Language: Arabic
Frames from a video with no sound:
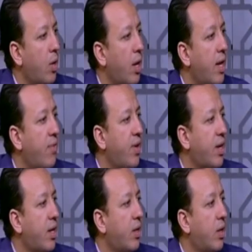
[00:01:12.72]
هي
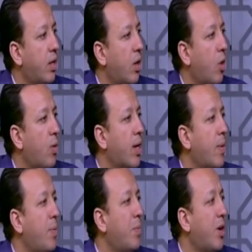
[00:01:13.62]
الفكره ان هو
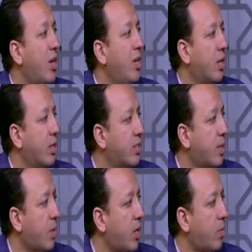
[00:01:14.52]
كمان مغير
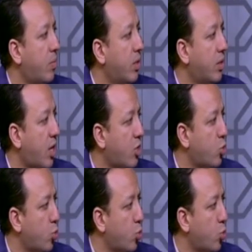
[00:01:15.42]
لسه مغير من ثلاث